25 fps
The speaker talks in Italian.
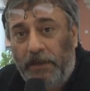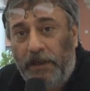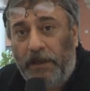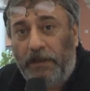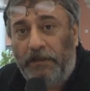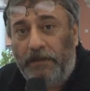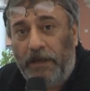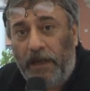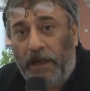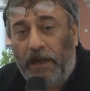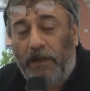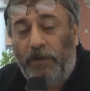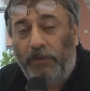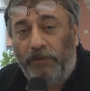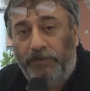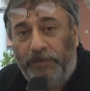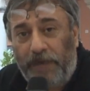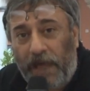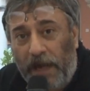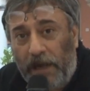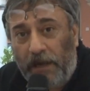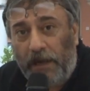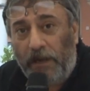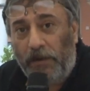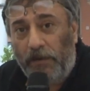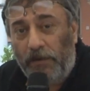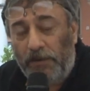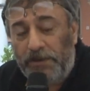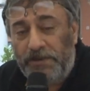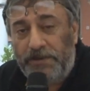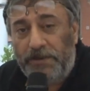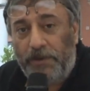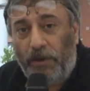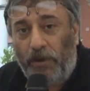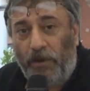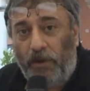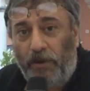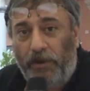dire, di raccontare la loro
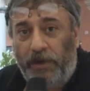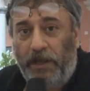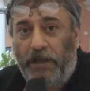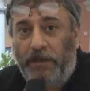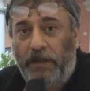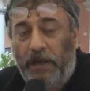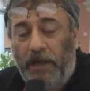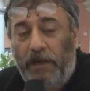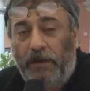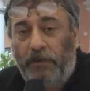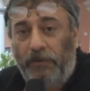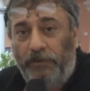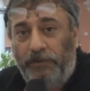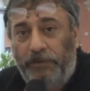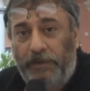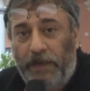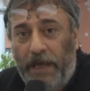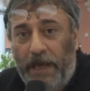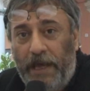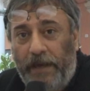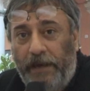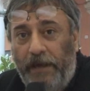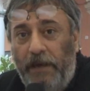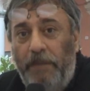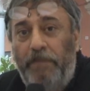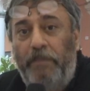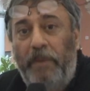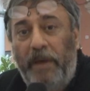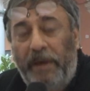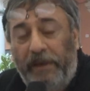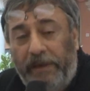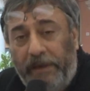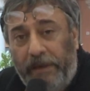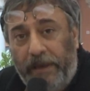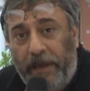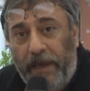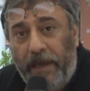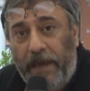storia, di raccontare il
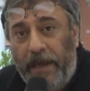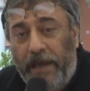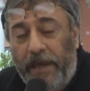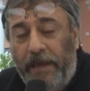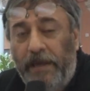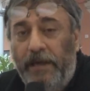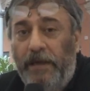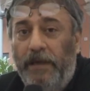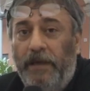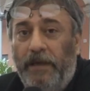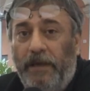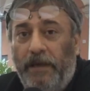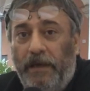perché,